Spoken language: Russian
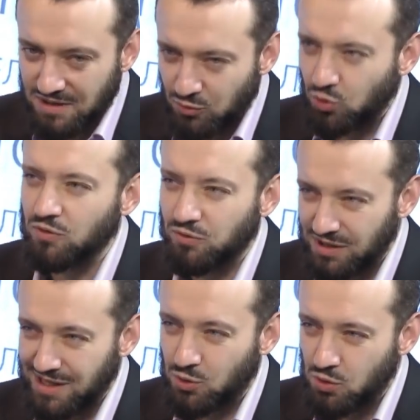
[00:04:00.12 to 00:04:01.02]
его роль в
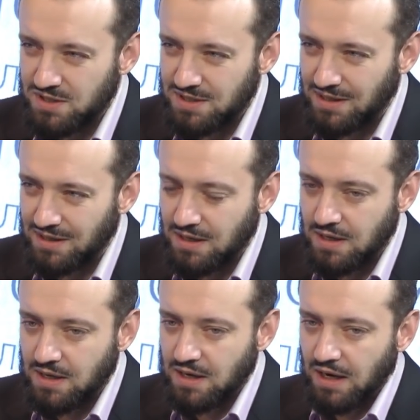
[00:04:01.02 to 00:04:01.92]
Холокосте,
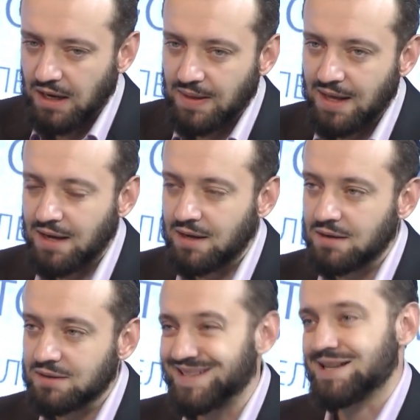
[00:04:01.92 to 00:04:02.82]
она
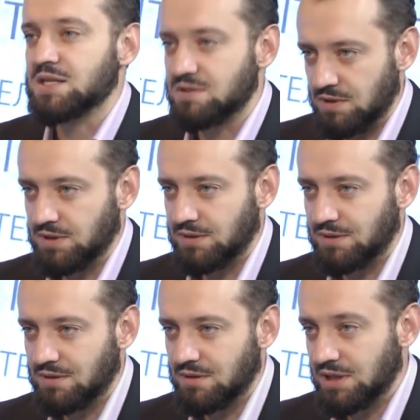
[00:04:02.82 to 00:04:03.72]
доказывает это.
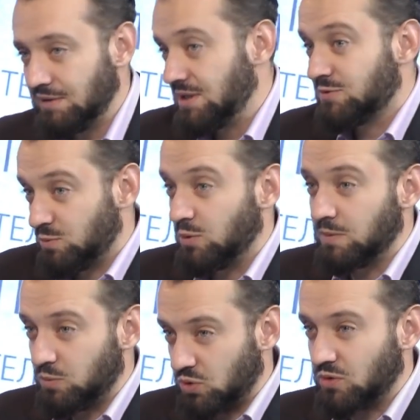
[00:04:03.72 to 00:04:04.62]
Давайте
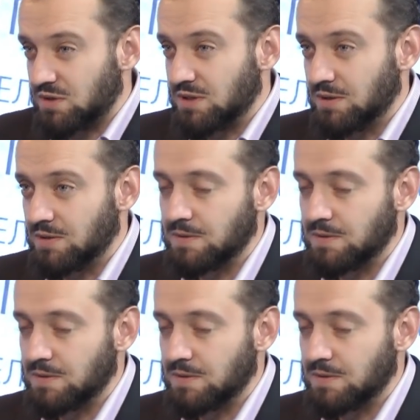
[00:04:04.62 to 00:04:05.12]
вспомним, что он сделал.